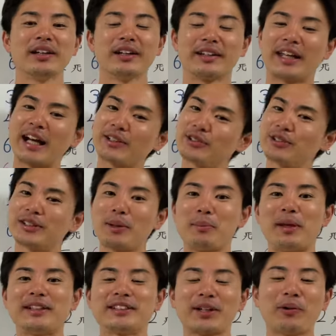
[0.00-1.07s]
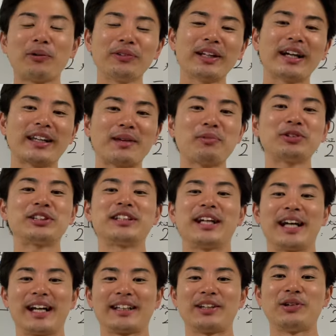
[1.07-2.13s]
逆ってめっちゃこんな気持ちいいや
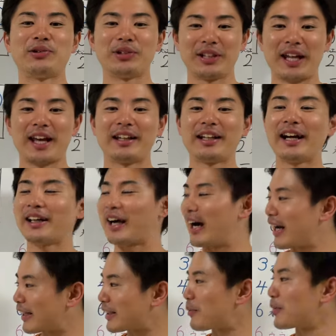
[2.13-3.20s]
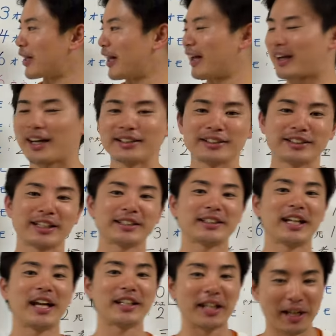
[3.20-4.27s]
なっていう風にね、なんか改めてね、感じさ
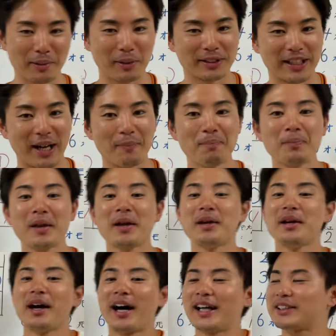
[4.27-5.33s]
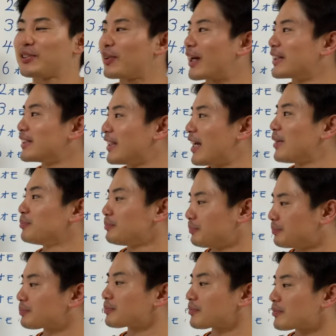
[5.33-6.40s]
せていただきました。はい、そんな感じでね、
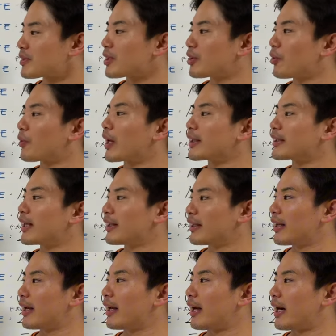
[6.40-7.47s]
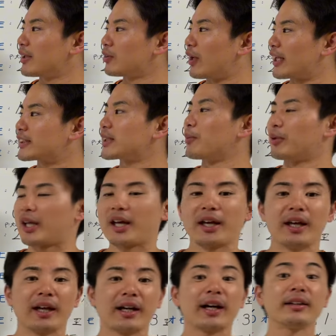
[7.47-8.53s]
今日買ったんで、あの、明日もね、
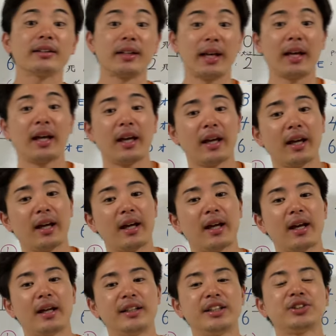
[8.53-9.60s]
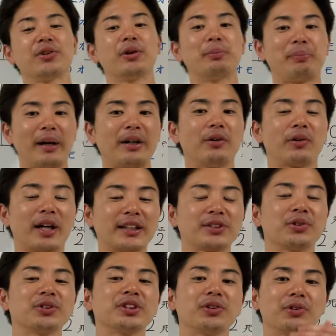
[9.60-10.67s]
えー、買って、えー、2勝1敗の勝ち
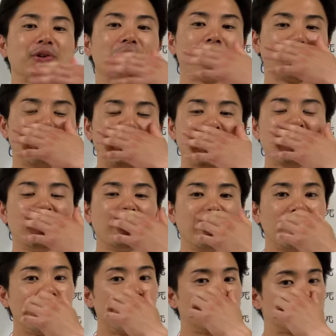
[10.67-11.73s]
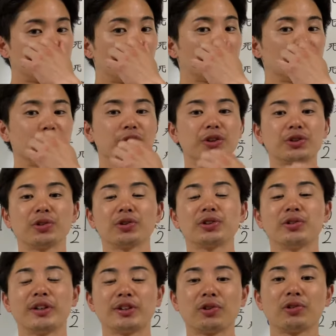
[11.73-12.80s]
越しというところでね、えー、すごく調子
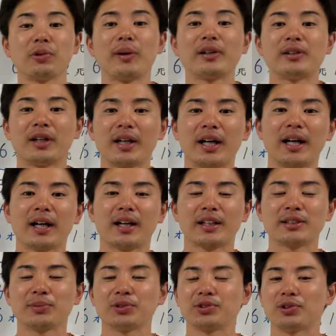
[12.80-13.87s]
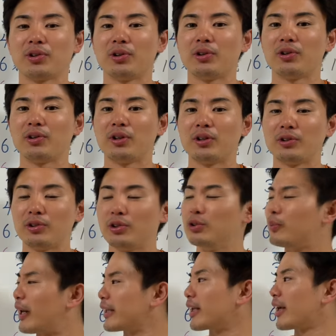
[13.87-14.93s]
のいいソフトバンクから勝ち星を
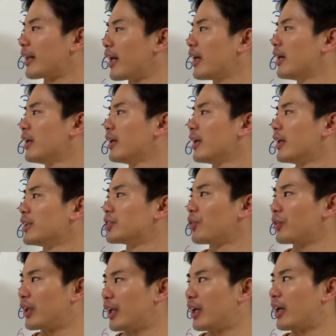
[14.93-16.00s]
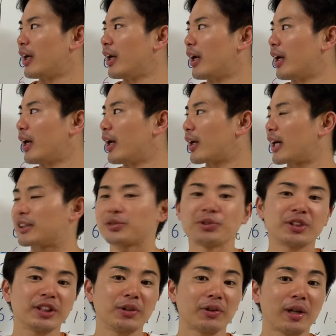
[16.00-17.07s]
奪えたらね、非常に、えー、勝ち
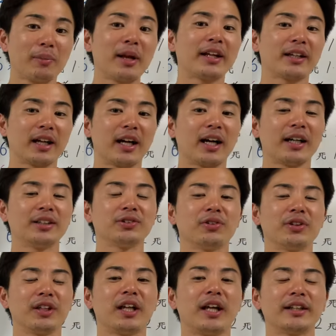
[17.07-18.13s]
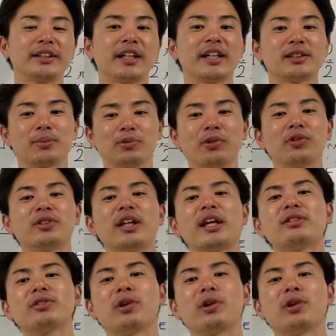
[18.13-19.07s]
越しを決めれたら、非常にね、ジャイアンツも乗っていく